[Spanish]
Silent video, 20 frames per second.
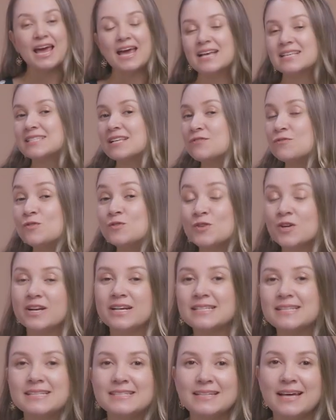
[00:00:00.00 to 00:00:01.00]
Estas
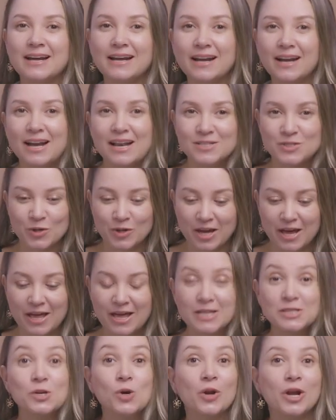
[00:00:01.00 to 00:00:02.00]
funciones están
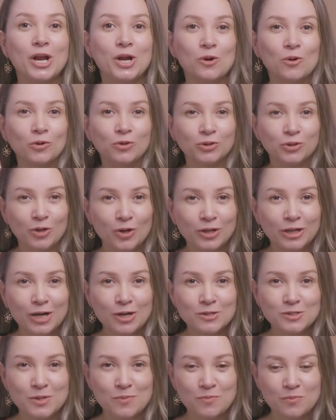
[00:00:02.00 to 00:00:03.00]
relacionadas con el control
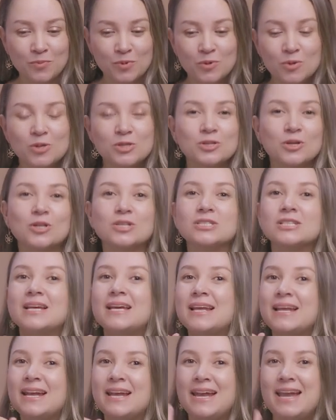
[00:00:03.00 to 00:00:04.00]
de los impulsos,
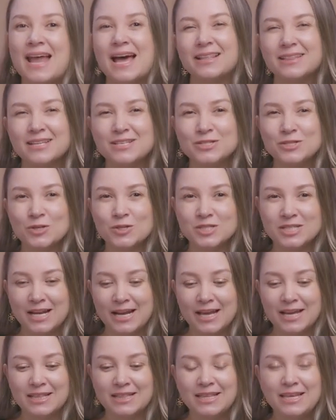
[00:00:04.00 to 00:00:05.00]
la atención
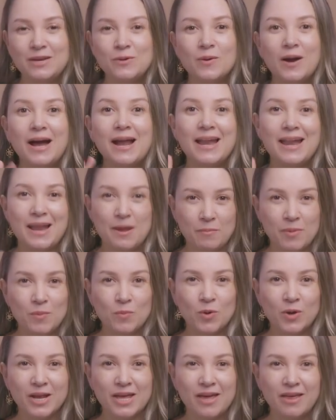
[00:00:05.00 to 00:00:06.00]
selectiva, la
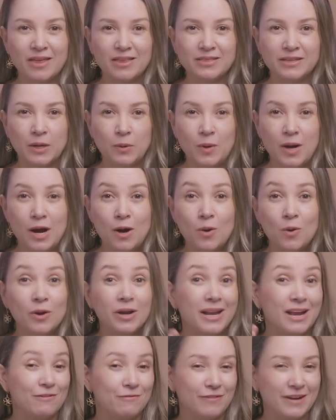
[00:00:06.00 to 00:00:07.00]
memoria de
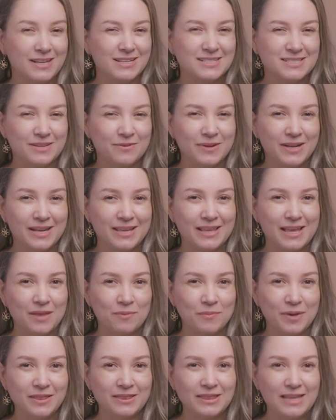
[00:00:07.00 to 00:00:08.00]
trabajo, la
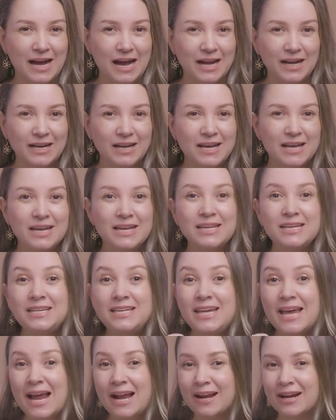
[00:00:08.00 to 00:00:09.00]
flexibilidad mental
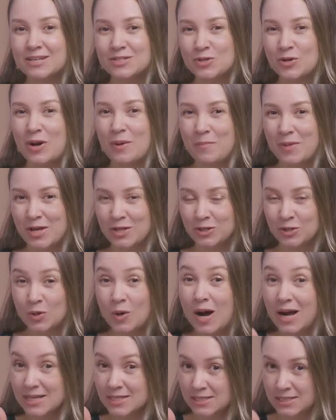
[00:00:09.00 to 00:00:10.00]
y el
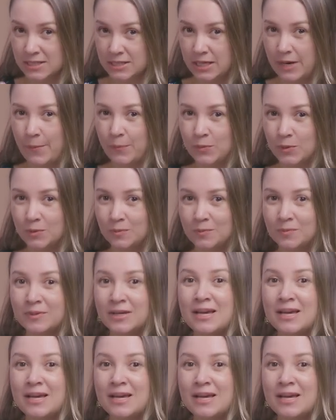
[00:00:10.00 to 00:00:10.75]
razonamiento abstracto.